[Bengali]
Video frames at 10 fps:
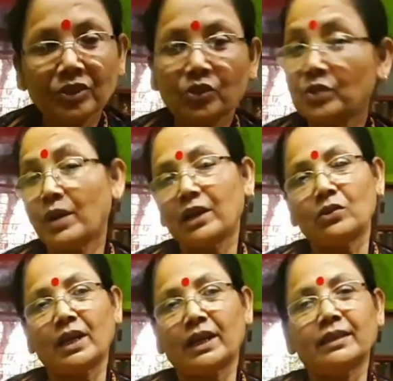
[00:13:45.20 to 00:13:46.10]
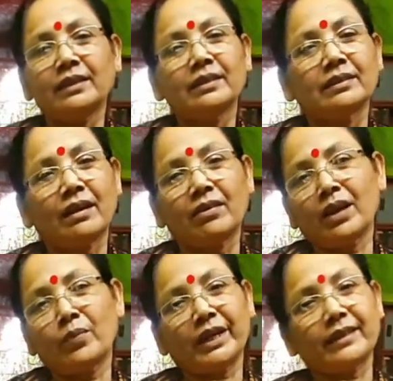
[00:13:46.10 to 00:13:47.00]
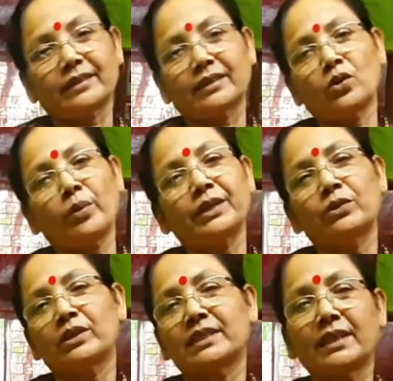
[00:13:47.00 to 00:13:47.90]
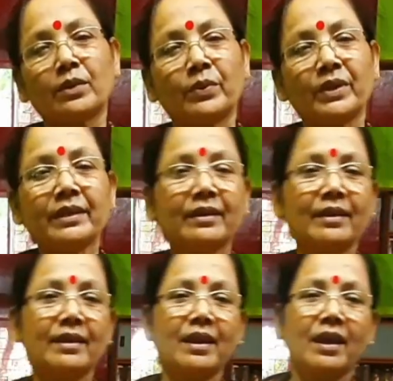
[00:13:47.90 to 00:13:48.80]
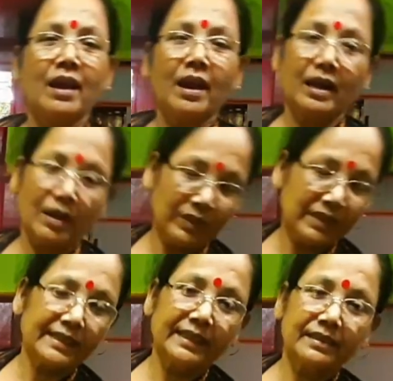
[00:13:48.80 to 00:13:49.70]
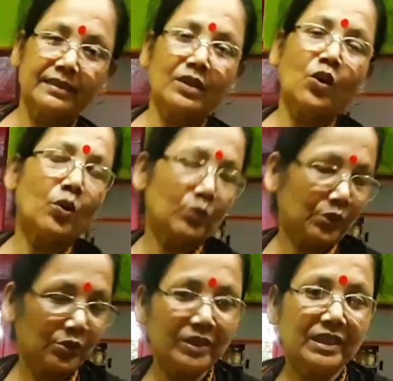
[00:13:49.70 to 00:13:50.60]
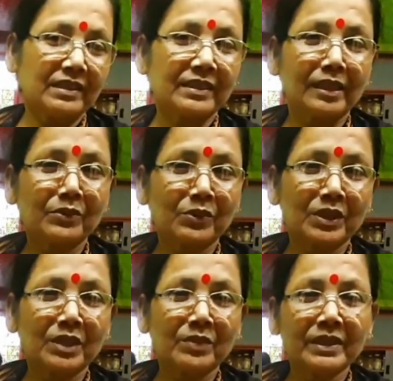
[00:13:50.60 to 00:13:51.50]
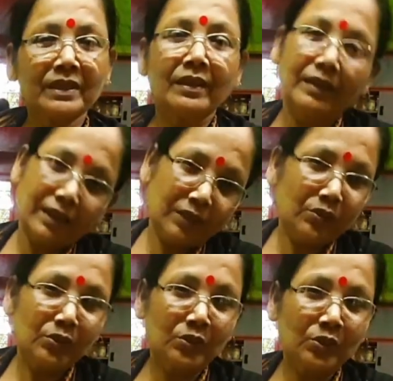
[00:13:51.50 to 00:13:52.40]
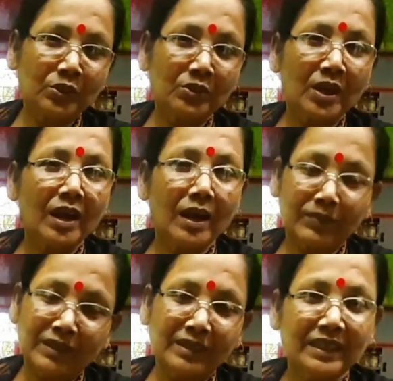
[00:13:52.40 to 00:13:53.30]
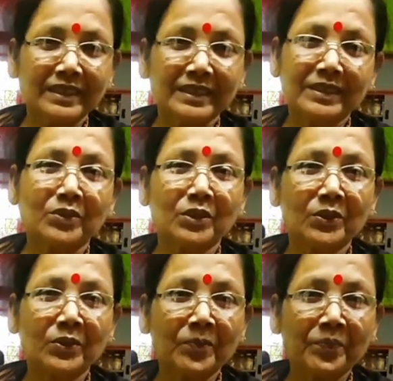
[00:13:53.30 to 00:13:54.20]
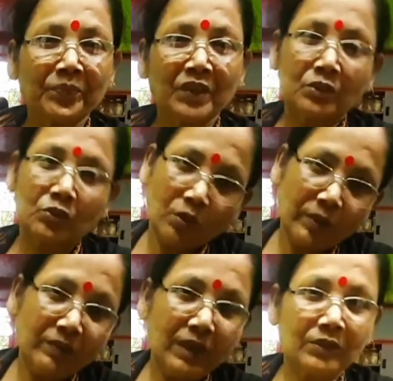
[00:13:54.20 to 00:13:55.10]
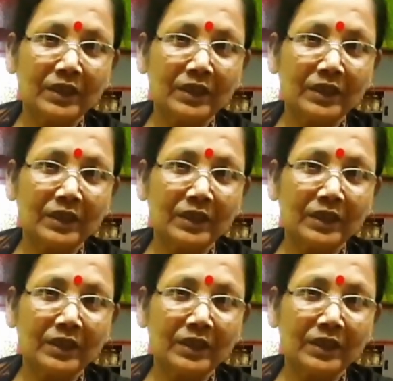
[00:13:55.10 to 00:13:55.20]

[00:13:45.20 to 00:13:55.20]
যদি ভালো লাগে তাহলে আমাকে একটা কমেন্ট করে জানাবেন আর আমার চ্যানেলটা অবশ্যই সাবস্ক্রাইব করে দেবেন এই অনুরোধ আপনাদের কাছে রইল সবাই ভালো